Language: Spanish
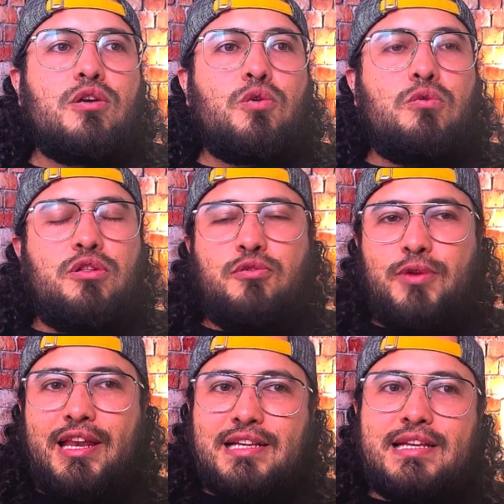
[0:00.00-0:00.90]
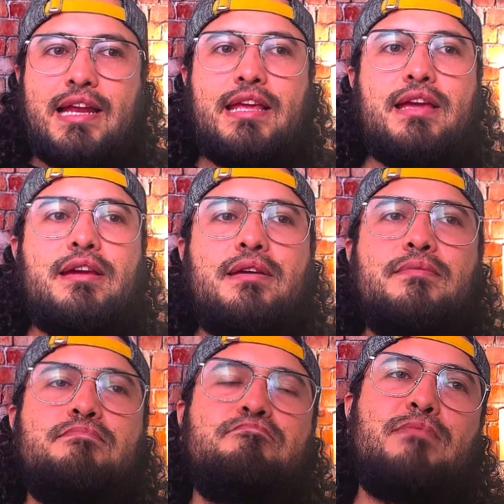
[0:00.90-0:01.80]
Cuando vi la serie
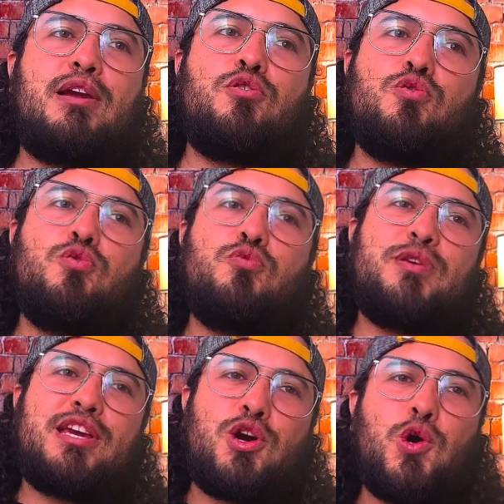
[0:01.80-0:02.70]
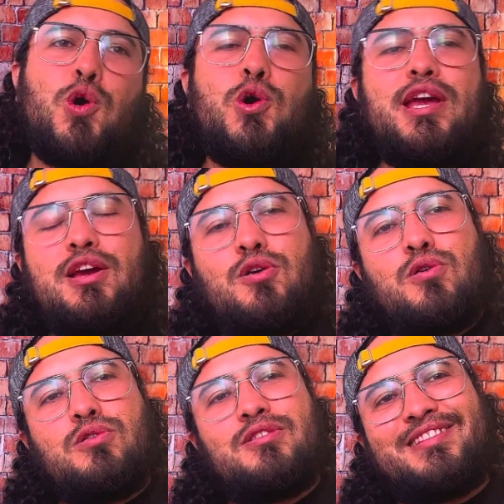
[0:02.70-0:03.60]
me ubicó en
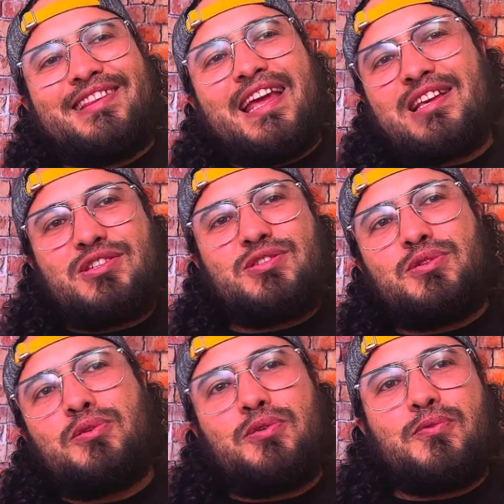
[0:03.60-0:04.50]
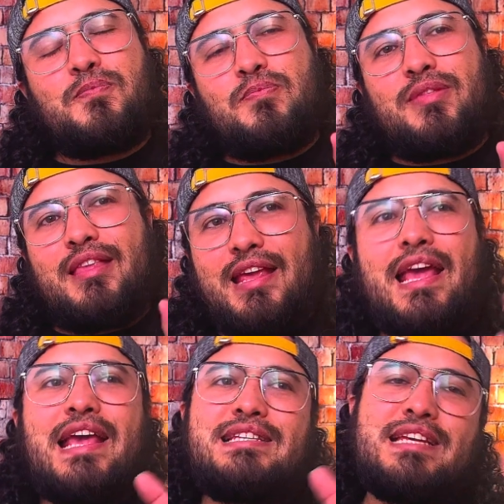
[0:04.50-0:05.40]
contexto
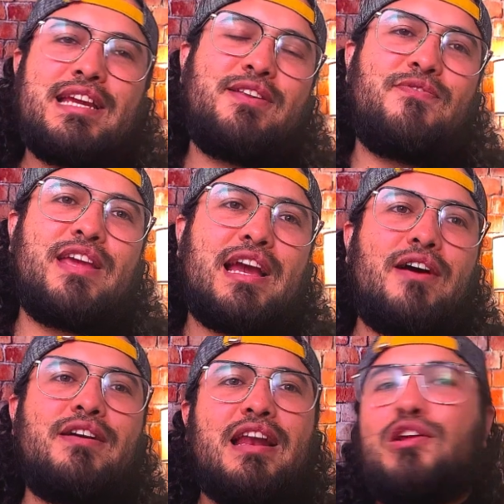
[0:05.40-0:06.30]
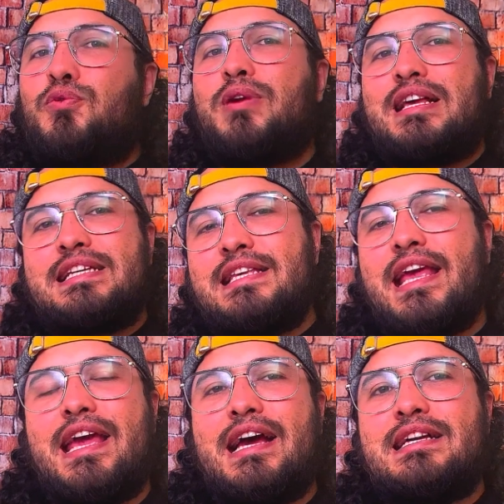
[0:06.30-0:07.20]
qué significaban algunas
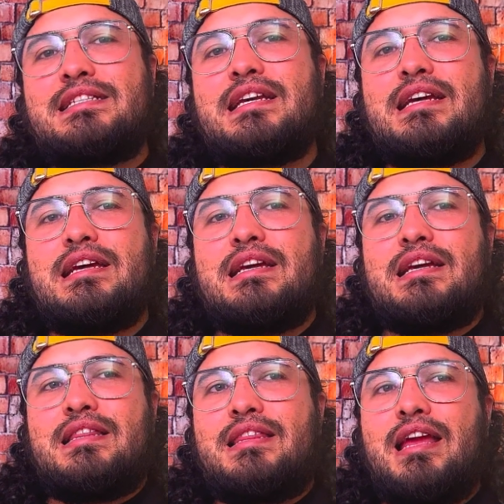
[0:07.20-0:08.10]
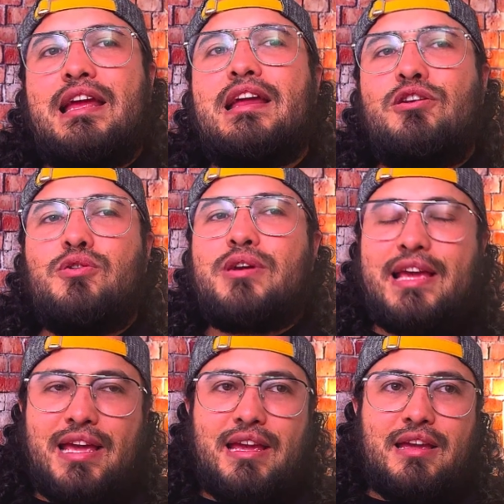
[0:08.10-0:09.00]
ideas de lo
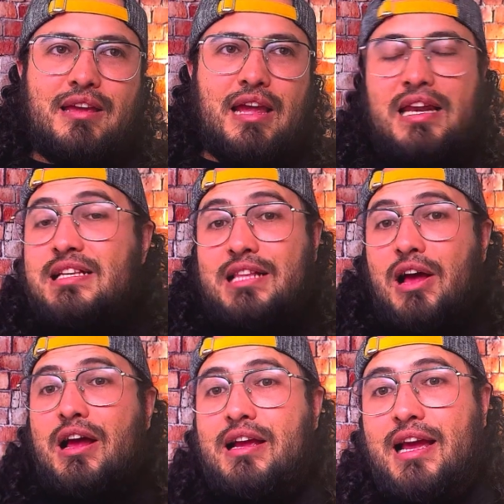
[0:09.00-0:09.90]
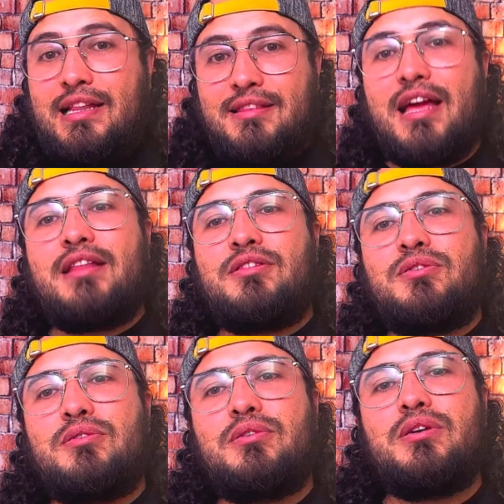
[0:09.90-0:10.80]
que él está
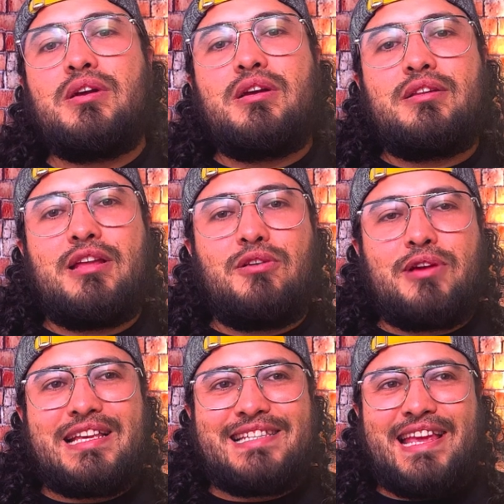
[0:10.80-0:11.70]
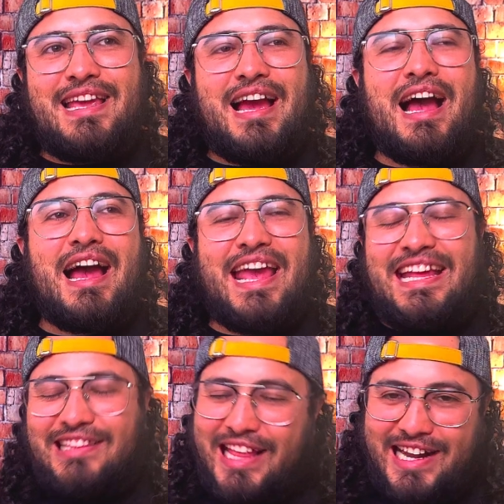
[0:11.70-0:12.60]
cantando, de lo que se ha
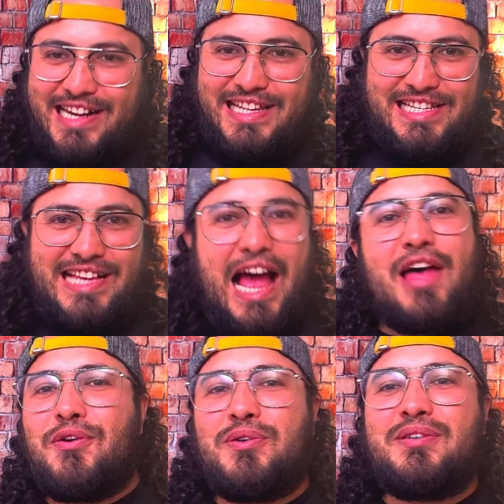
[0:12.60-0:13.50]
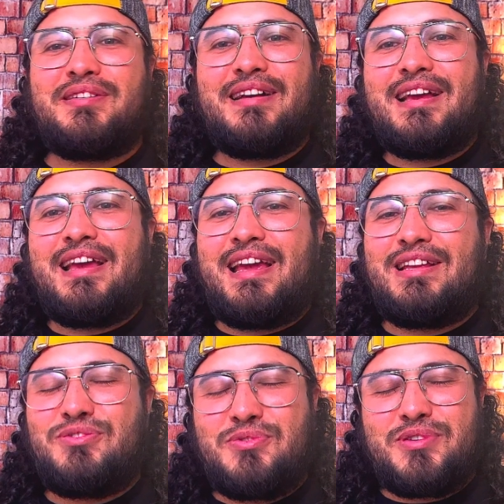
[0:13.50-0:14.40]
eternizado
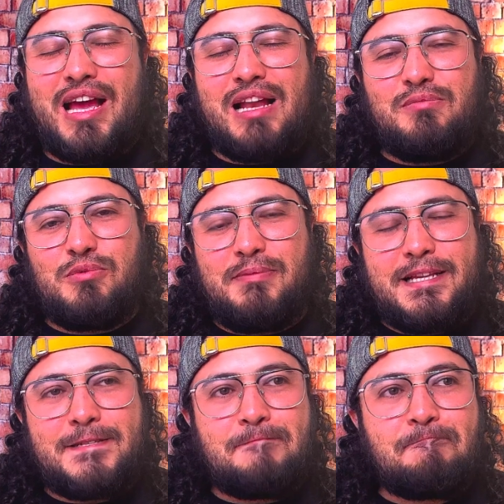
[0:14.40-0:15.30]
en sus álbumes.